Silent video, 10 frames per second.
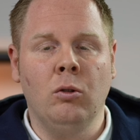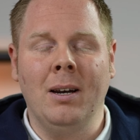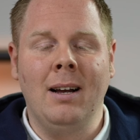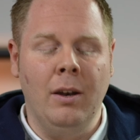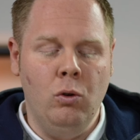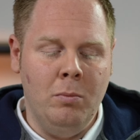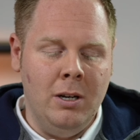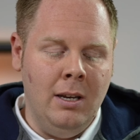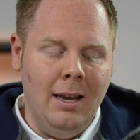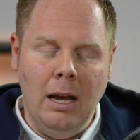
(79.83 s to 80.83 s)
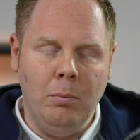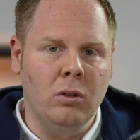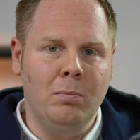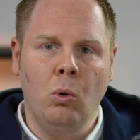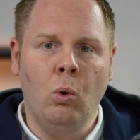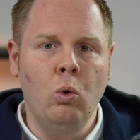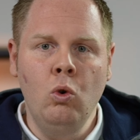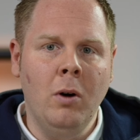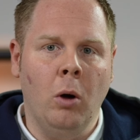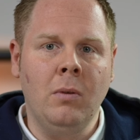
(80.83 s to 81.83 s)
also man kann über die AirPods Pro
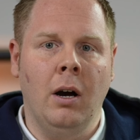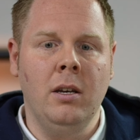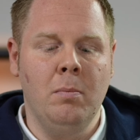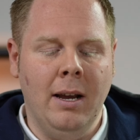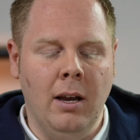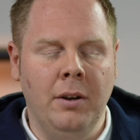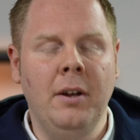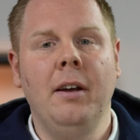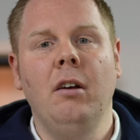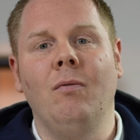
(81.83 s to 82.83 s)
überhaupt gar nicht meckern,